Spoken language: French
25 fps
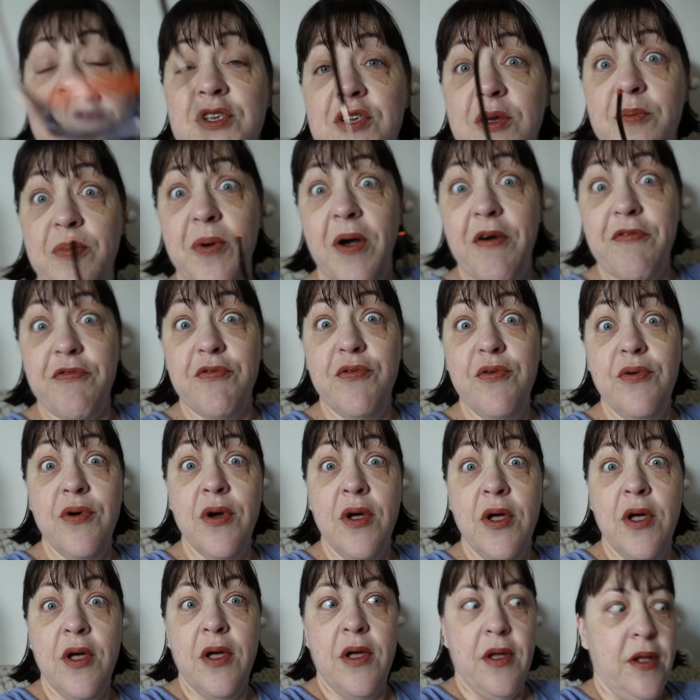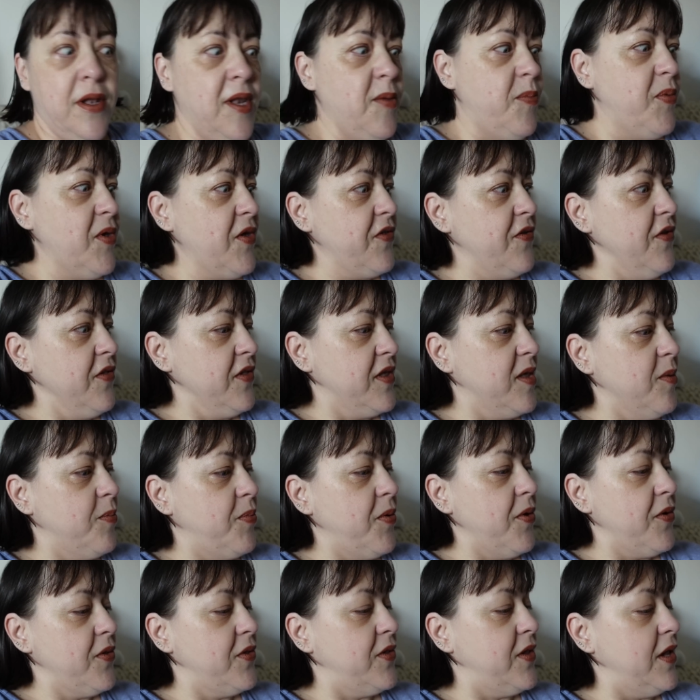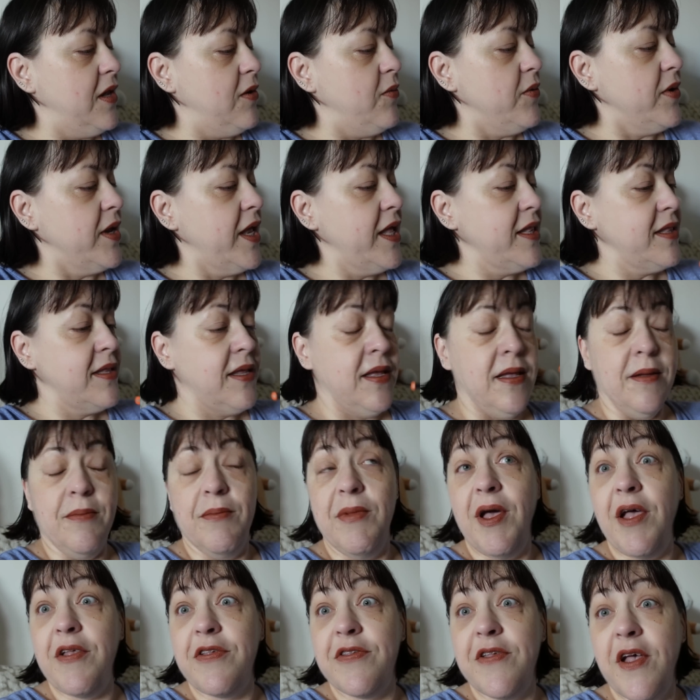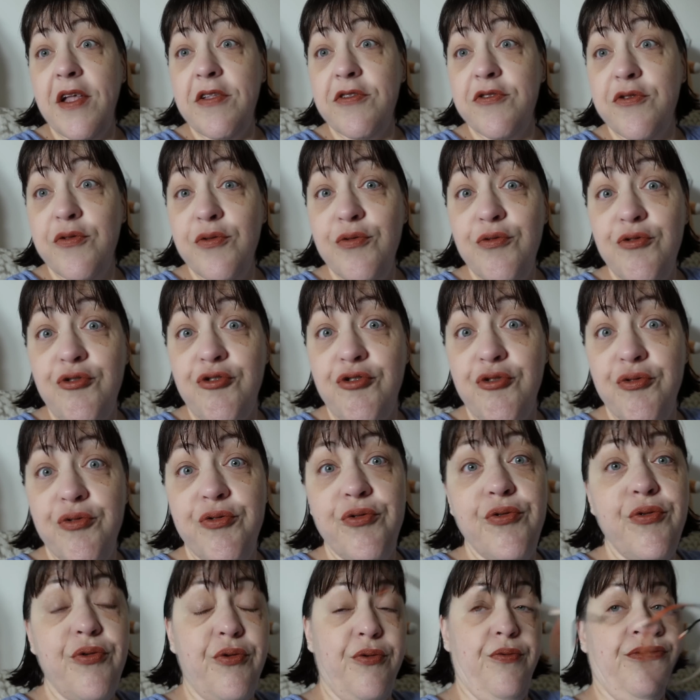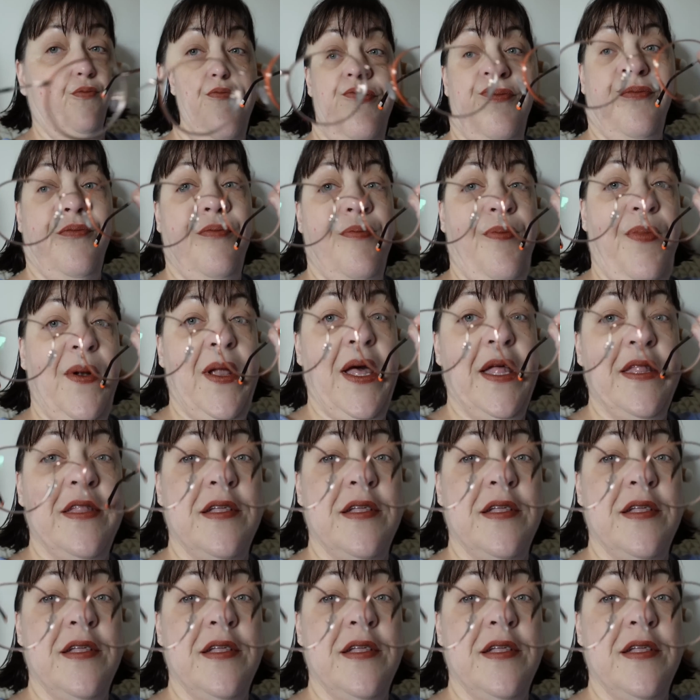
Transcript: je sais pas vous, les personnes qui portent des lunettes, mais ça toujours plein